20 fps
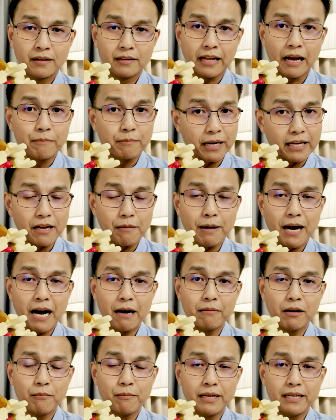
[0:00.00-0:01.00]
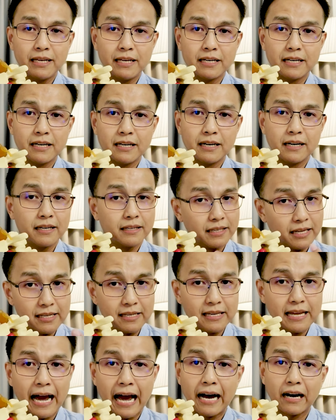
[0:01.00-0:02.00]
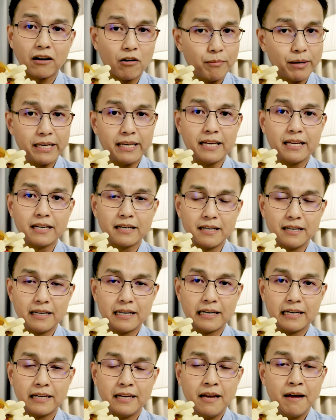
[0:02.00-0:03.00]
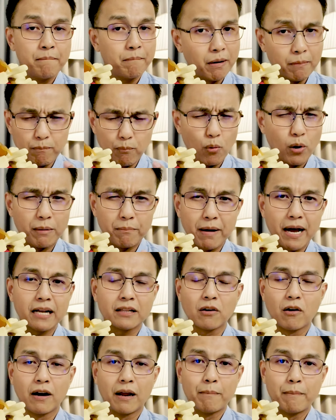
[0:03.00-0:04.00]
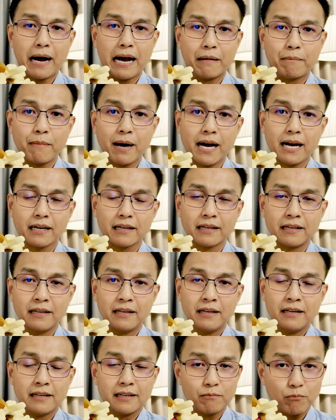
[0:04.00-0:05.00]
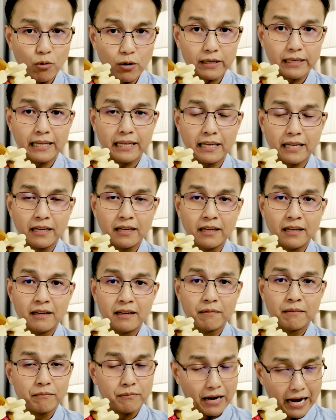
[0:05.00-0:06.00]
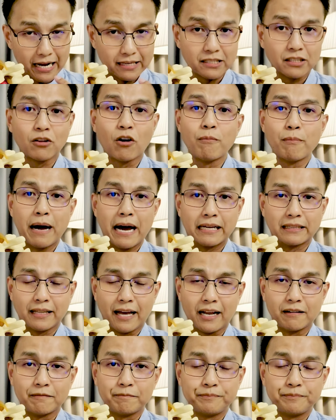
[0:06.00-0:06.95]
ทำกายภาพแล้วไม่ดีขึ้นเลย กินยาก็ไม่ดีขึ้นเลย มันปวดมากทรมานมาก พวกนี้อาจจะต้องผ่าตัด